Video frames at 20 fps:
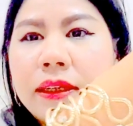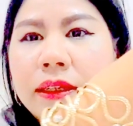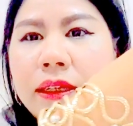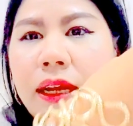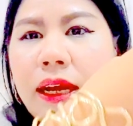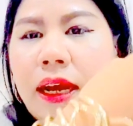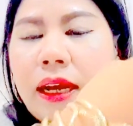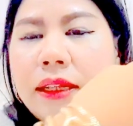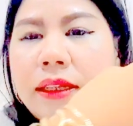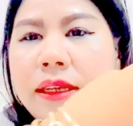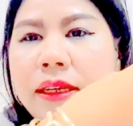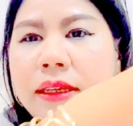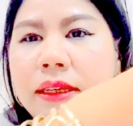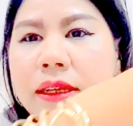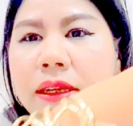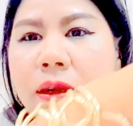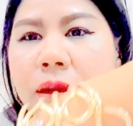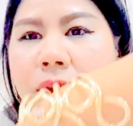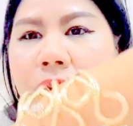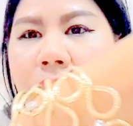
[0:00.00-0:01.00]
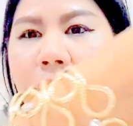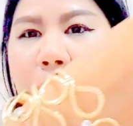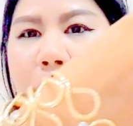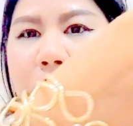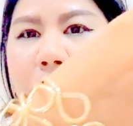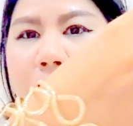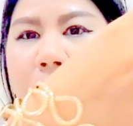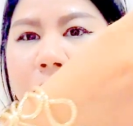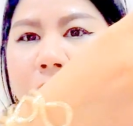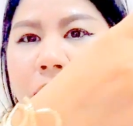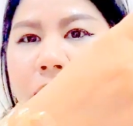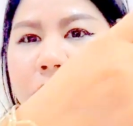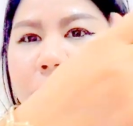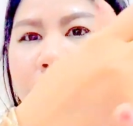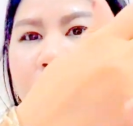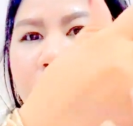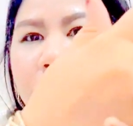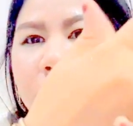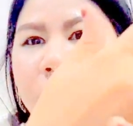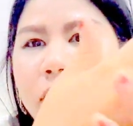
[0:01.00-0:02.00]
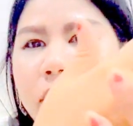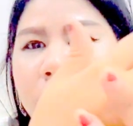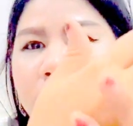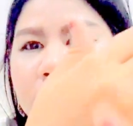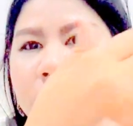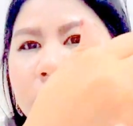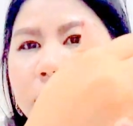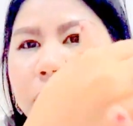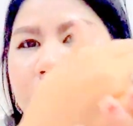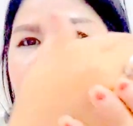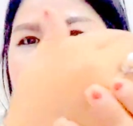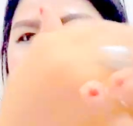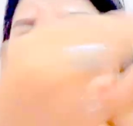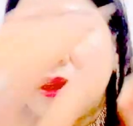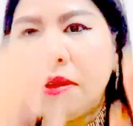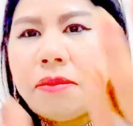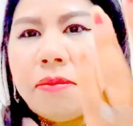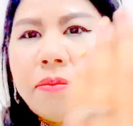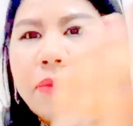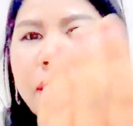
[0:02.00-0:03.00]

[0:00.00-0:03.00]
นะคะ ที่ที่เราทำก็จะมีเป็น